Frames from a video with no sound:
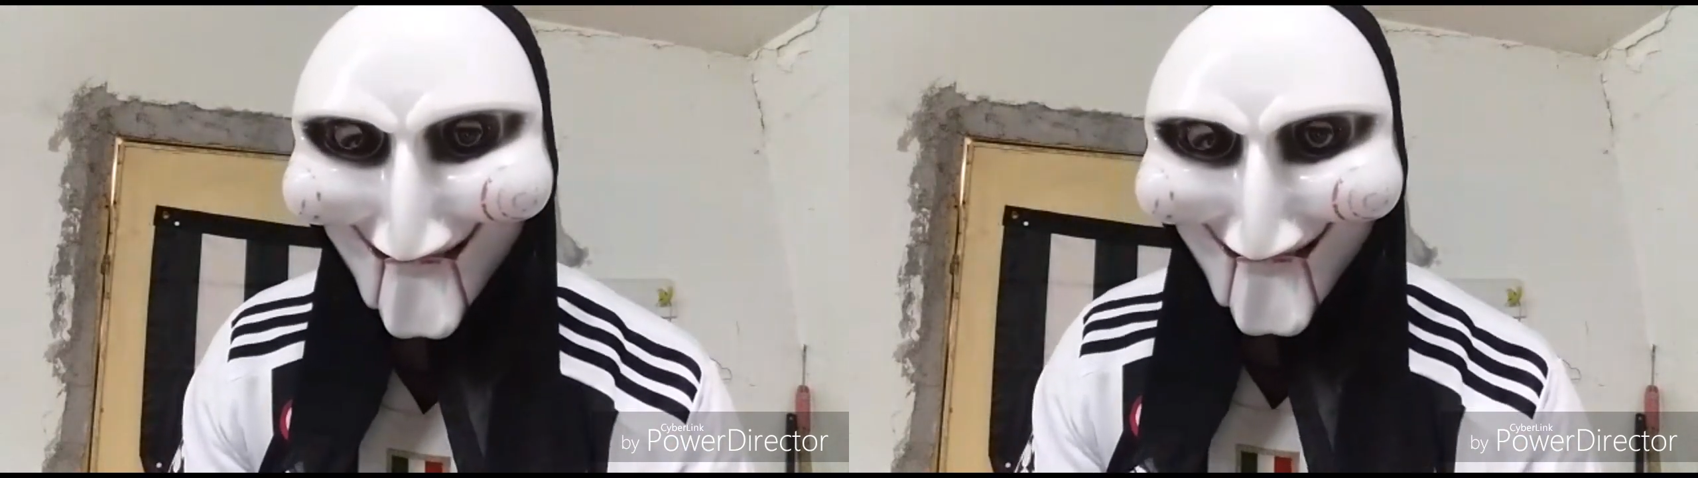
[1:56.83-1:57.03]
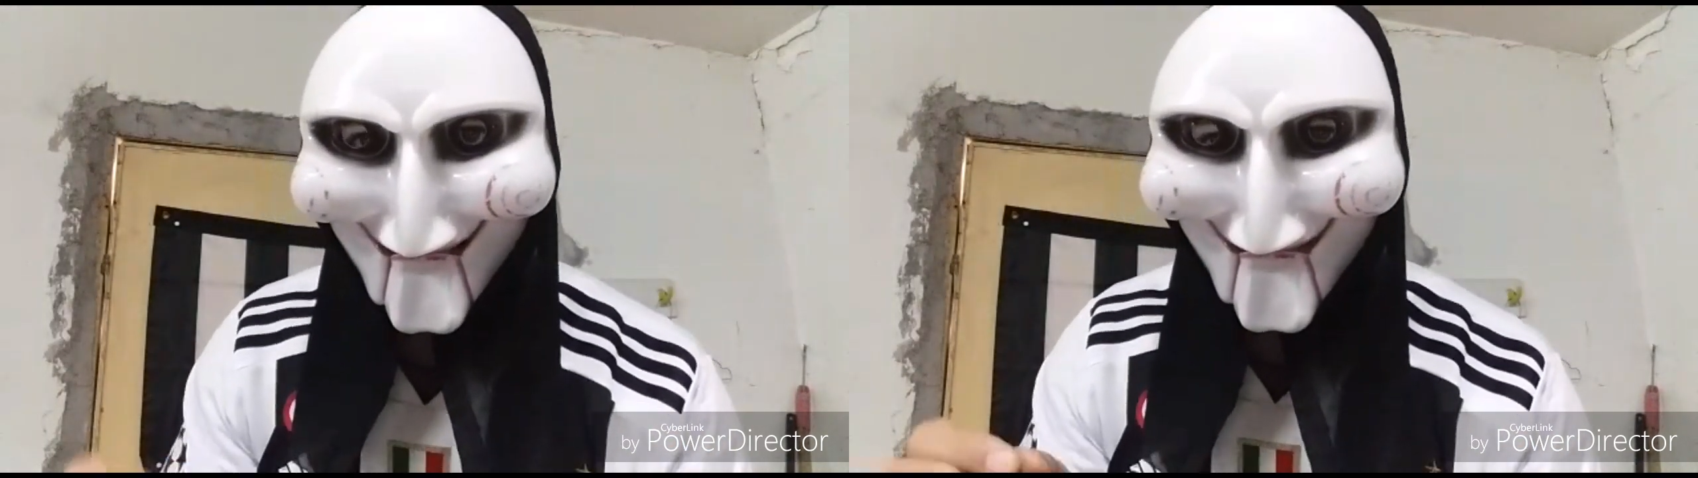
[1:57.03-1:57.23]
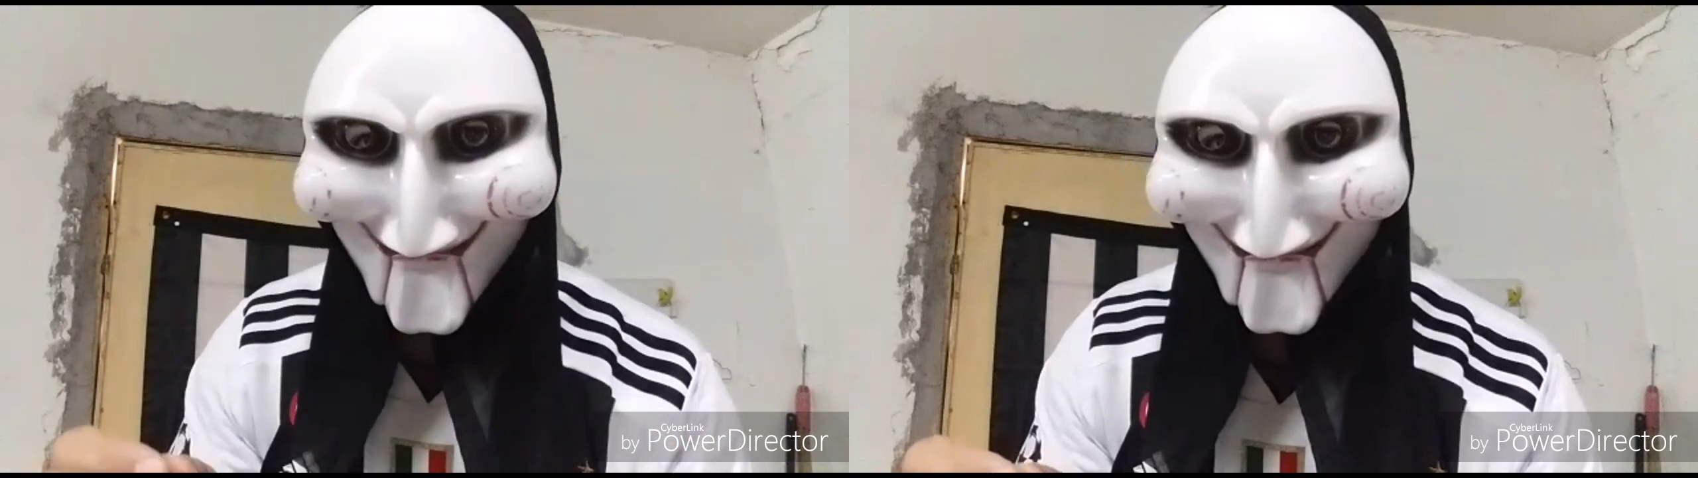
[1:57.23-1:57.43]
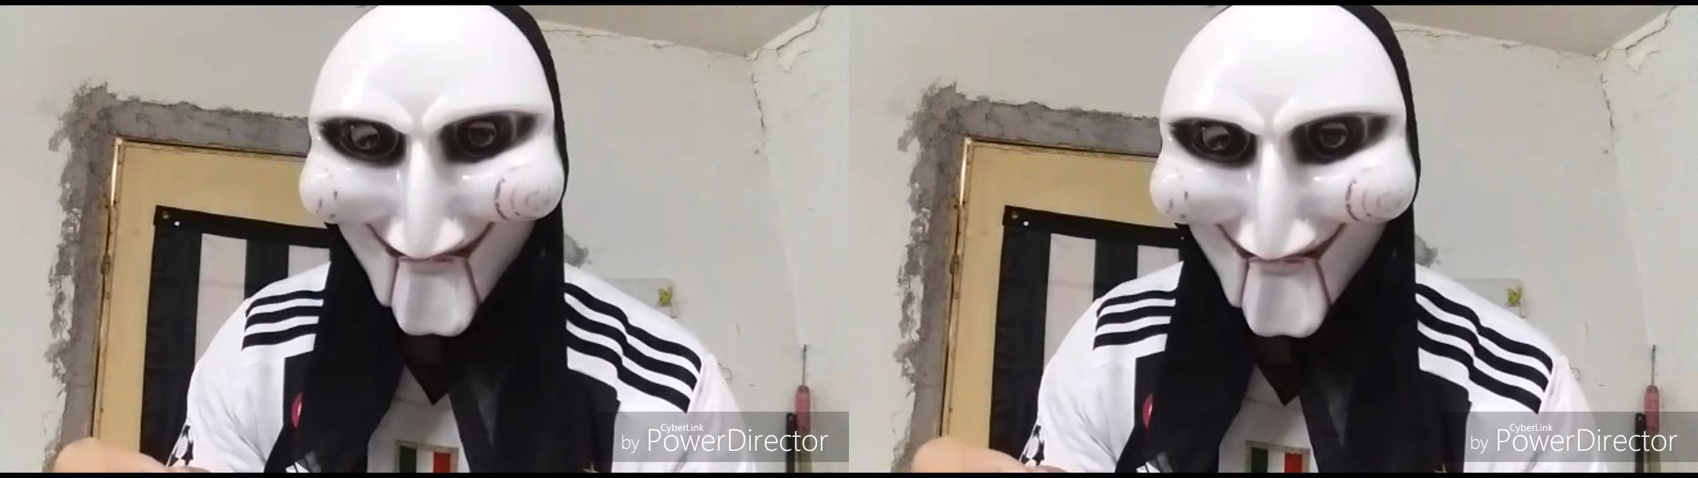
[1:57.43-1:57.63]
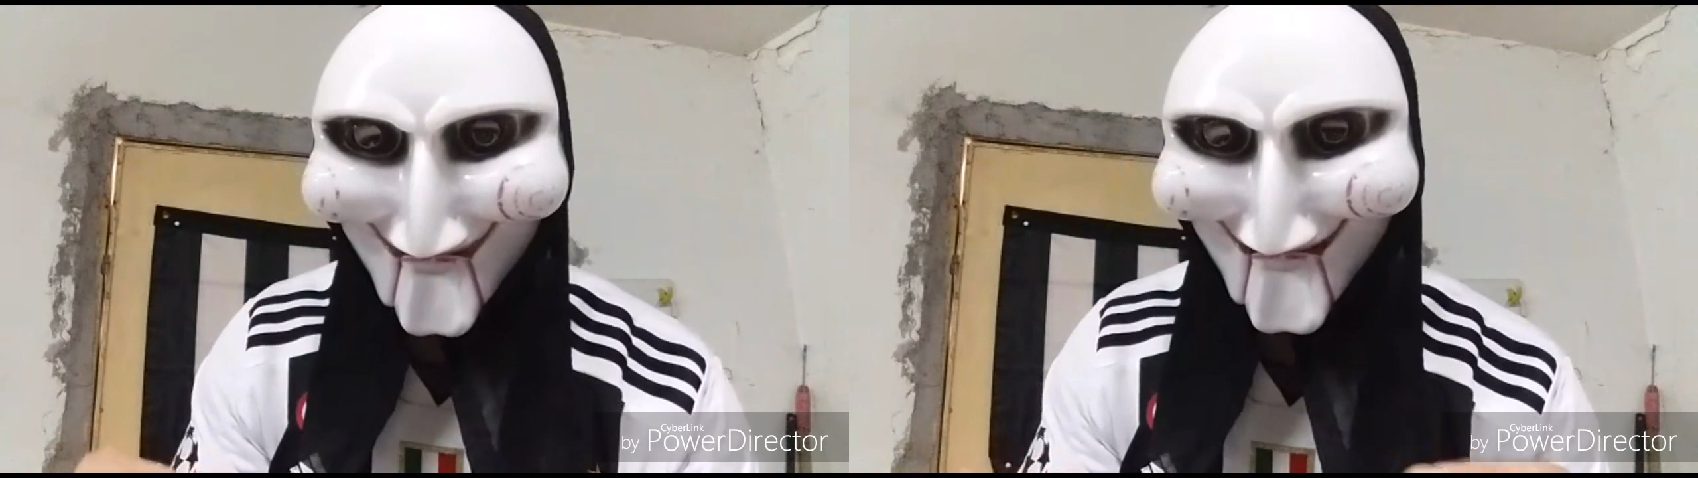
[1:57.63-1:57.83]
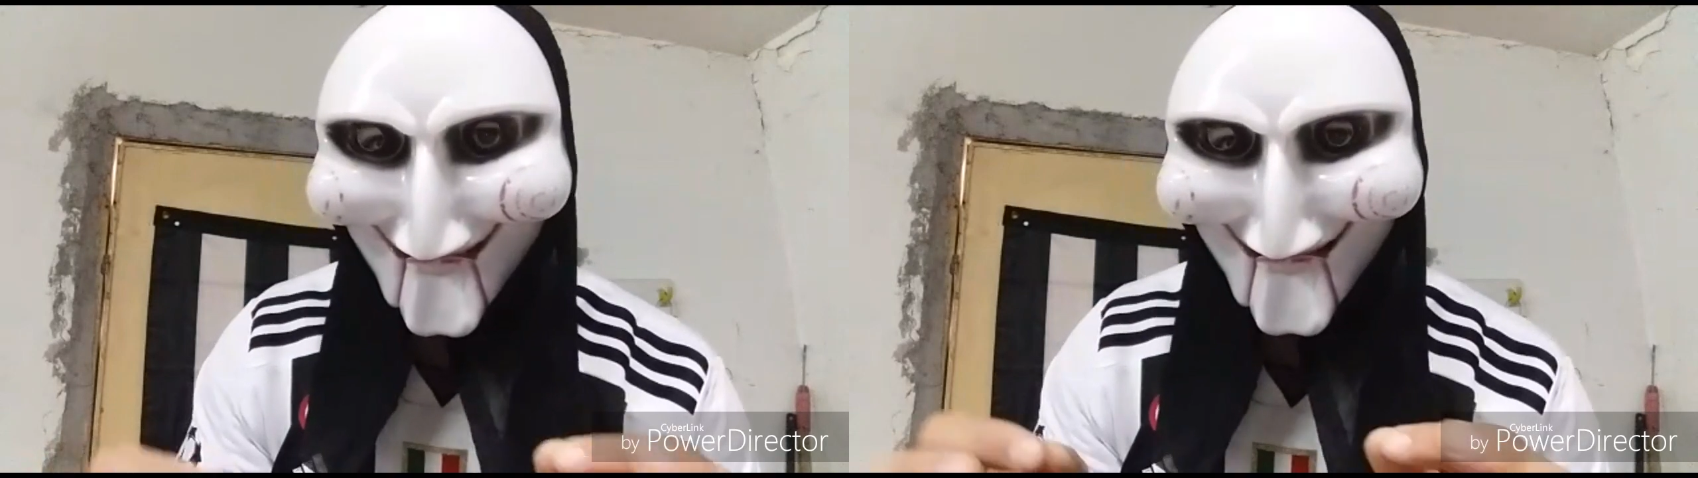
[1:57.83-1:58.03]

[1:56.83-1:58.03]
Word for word: che nel momento in cui